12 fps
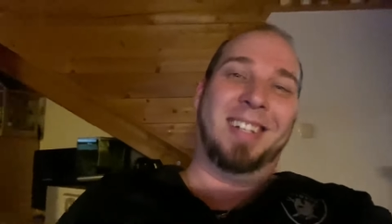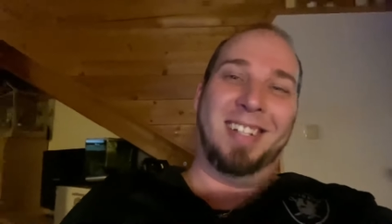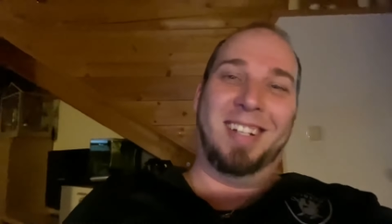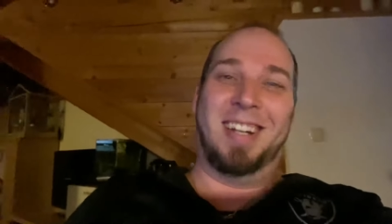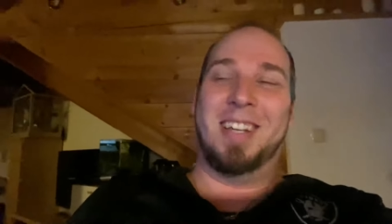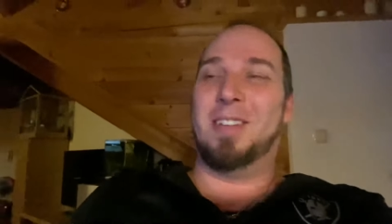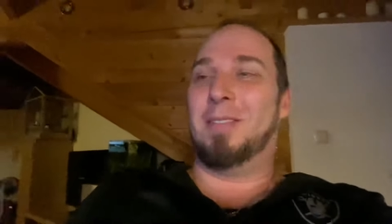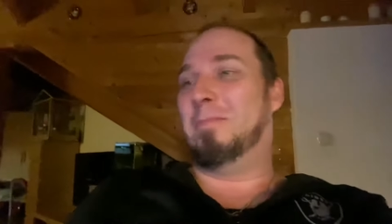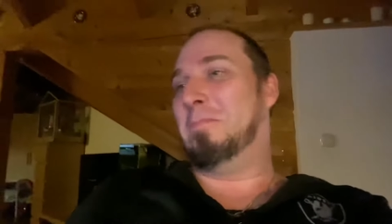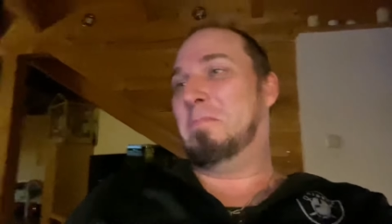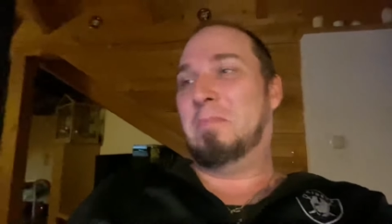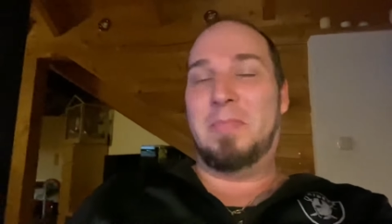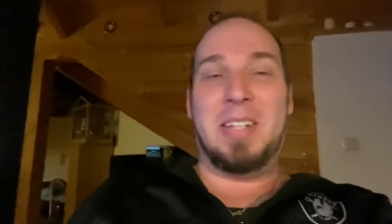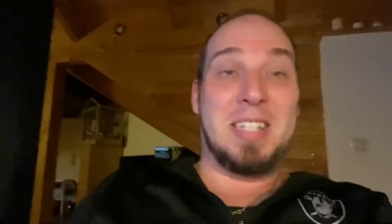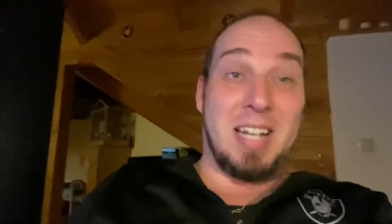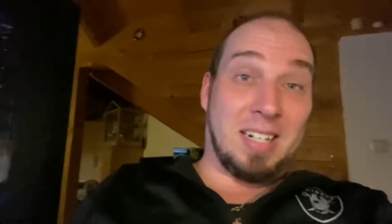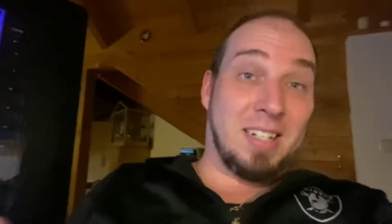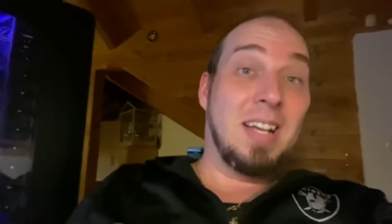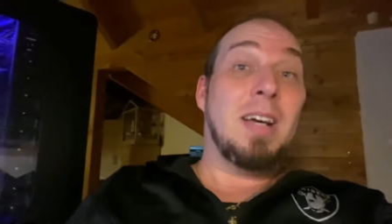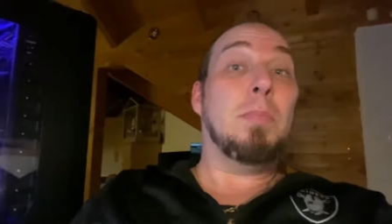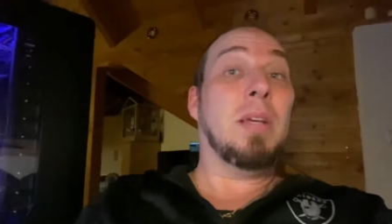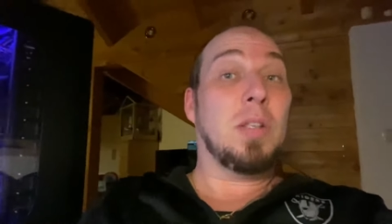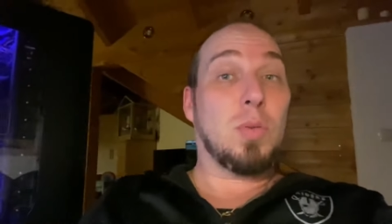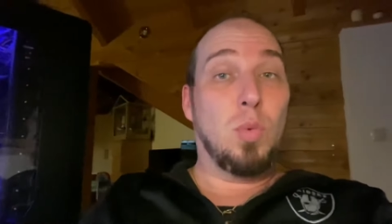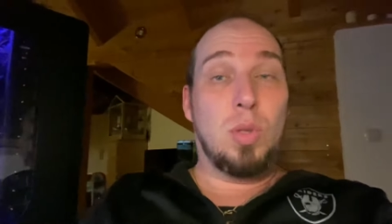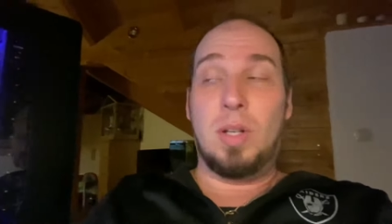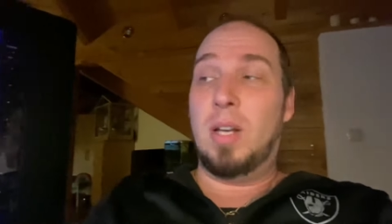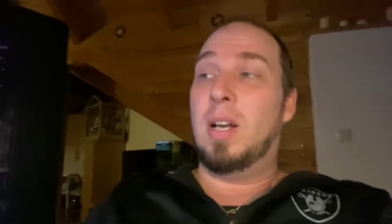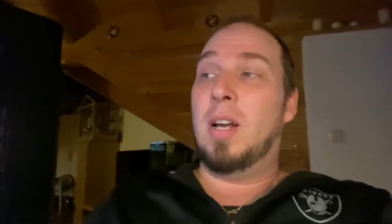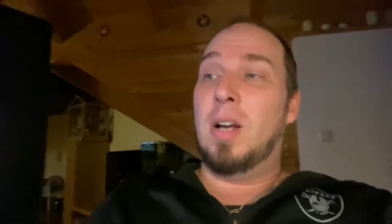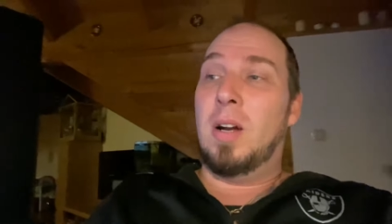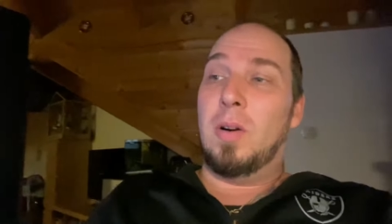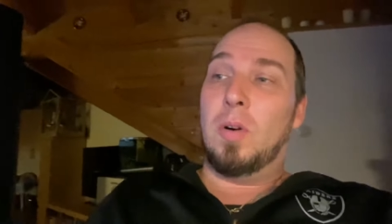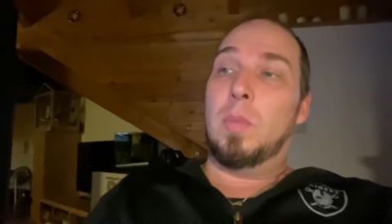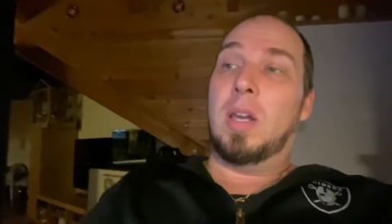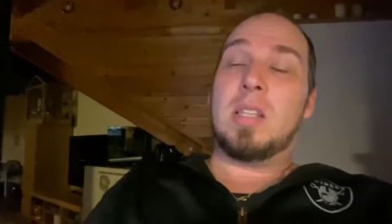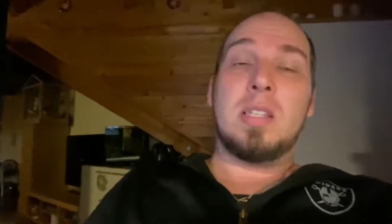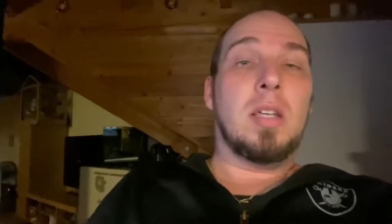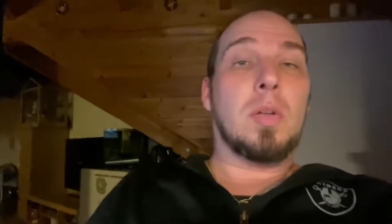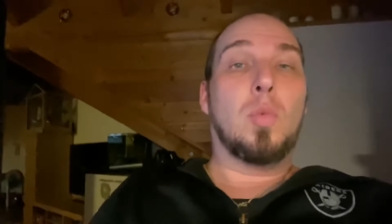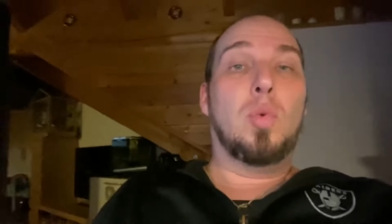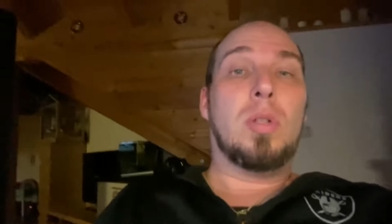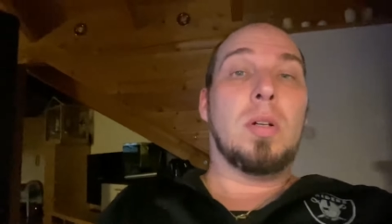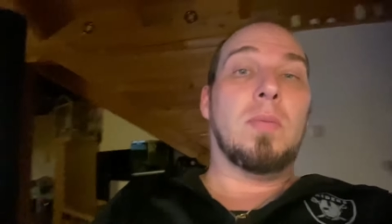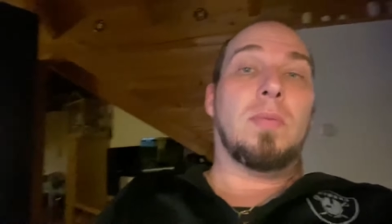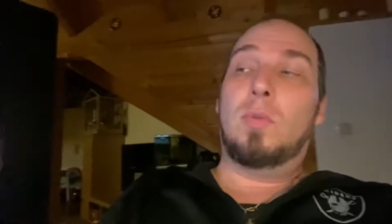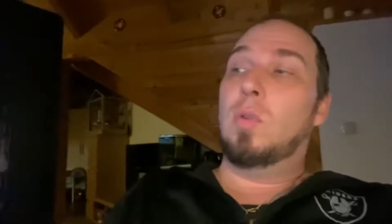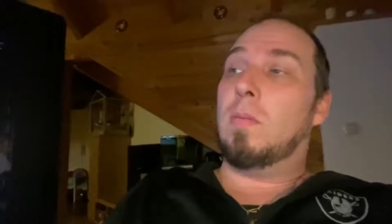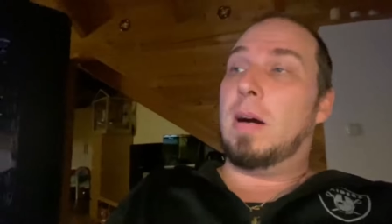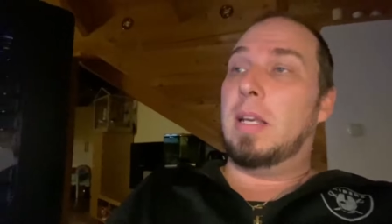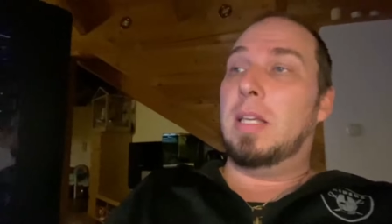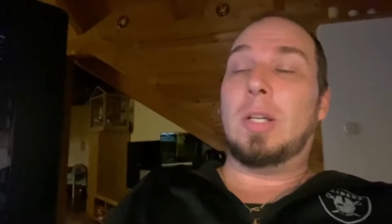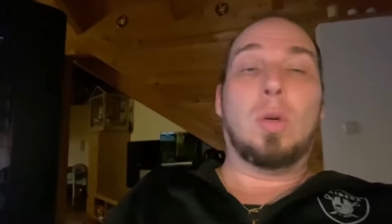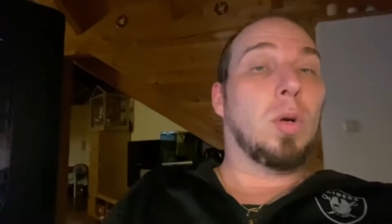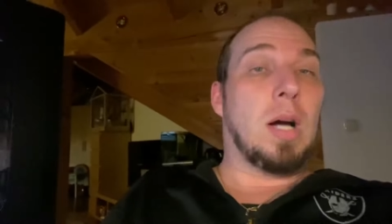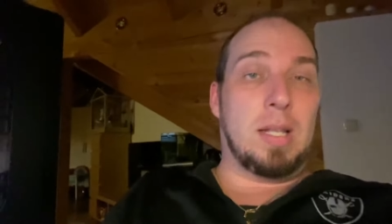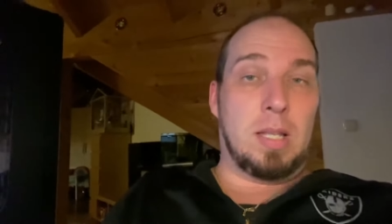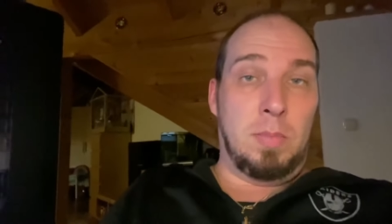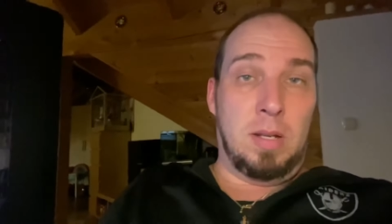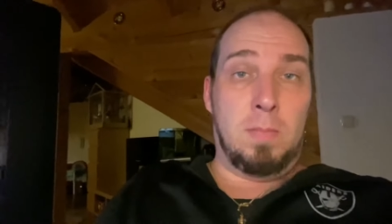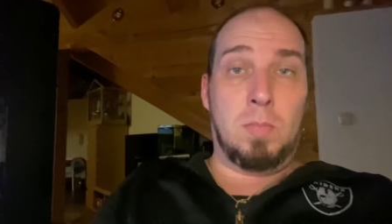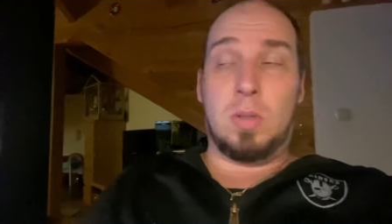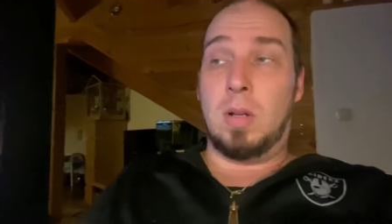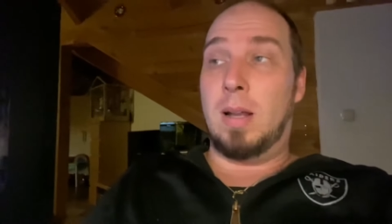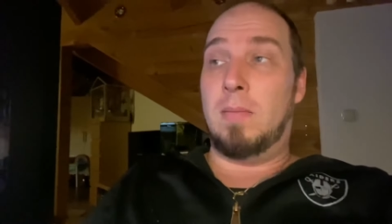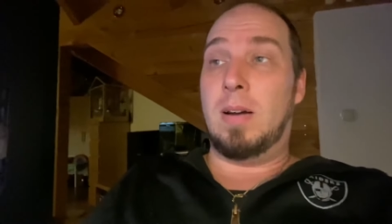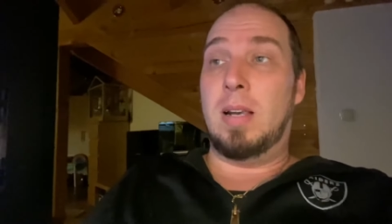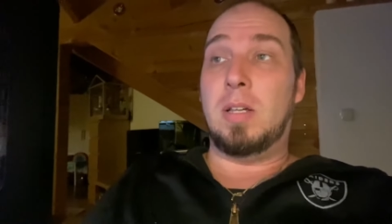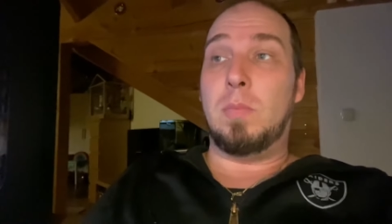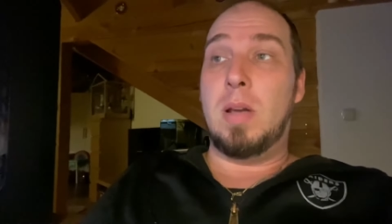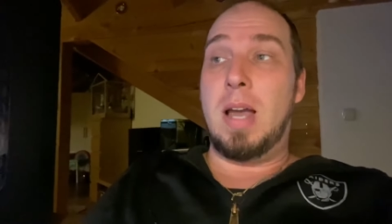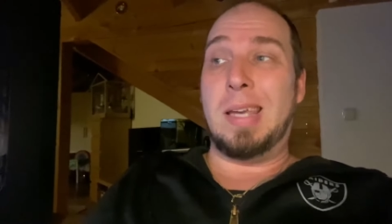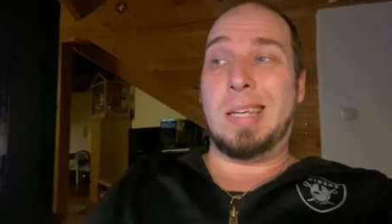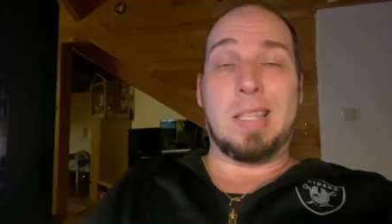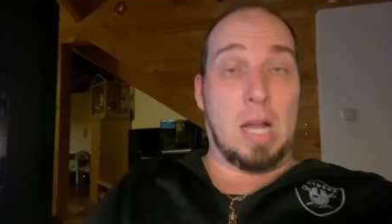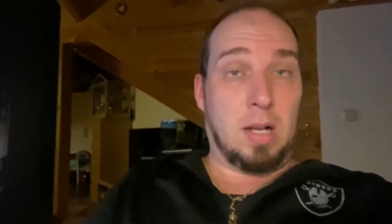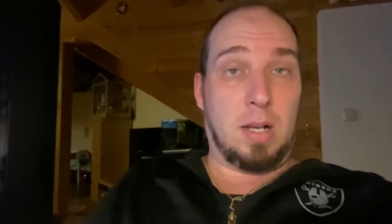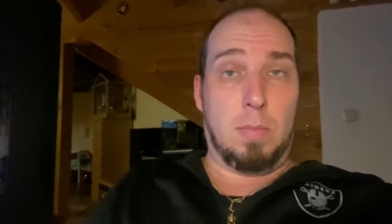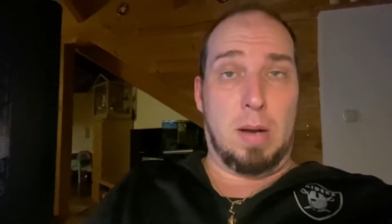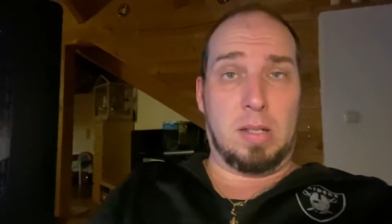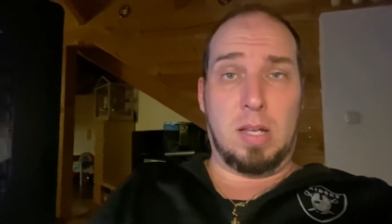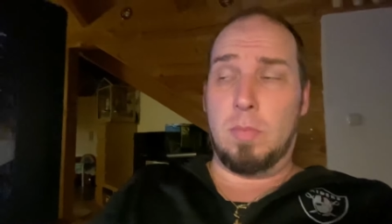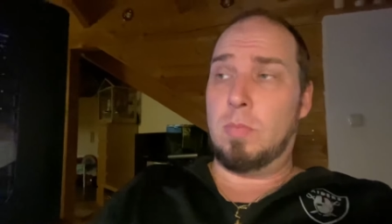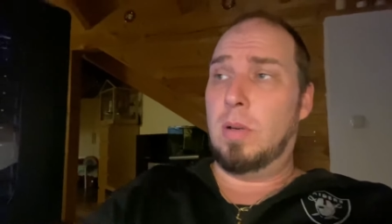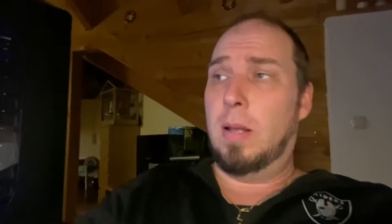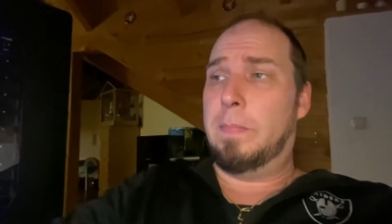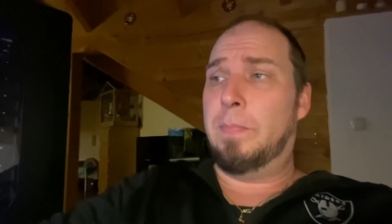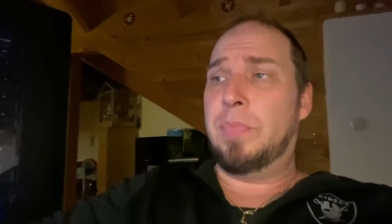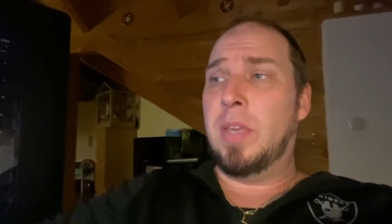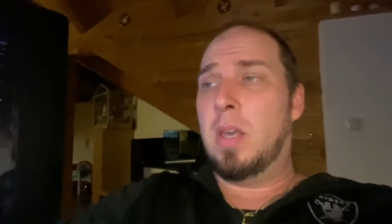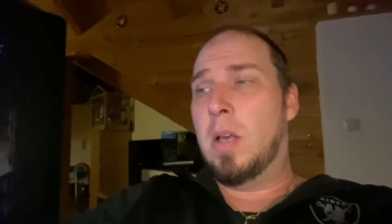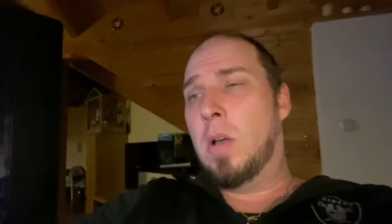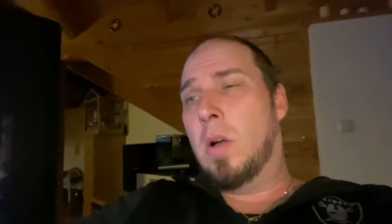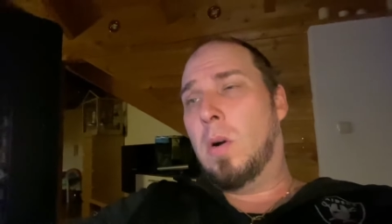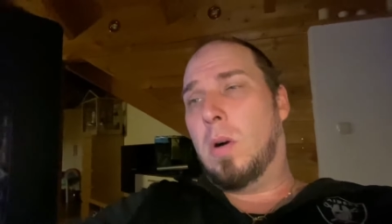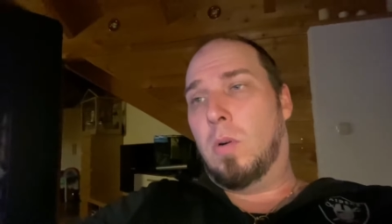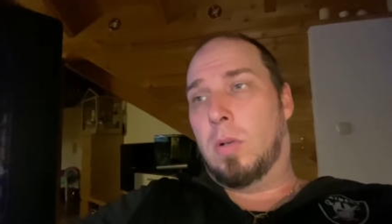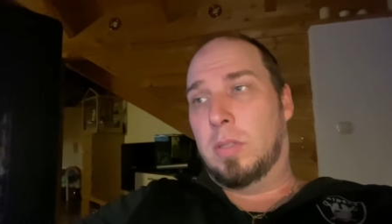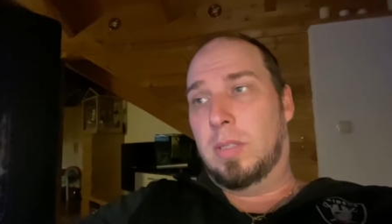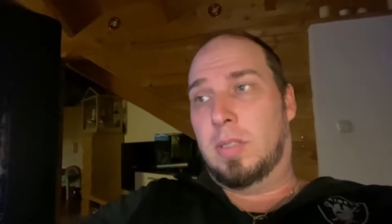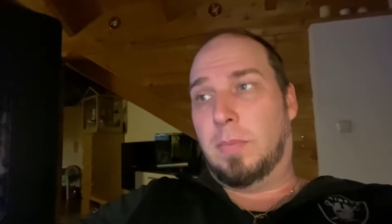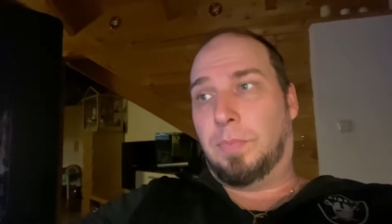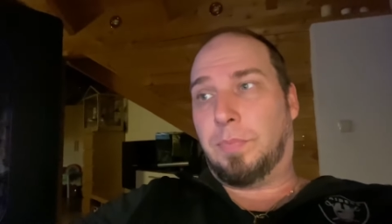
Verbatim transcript: also, wie gesagt, mir geht's gut. Und mir geht's nicht gut, nur weil ich Glück hatte im Leben, sondern weil ich mir echt Gedanken gemacht habe im Leben. Und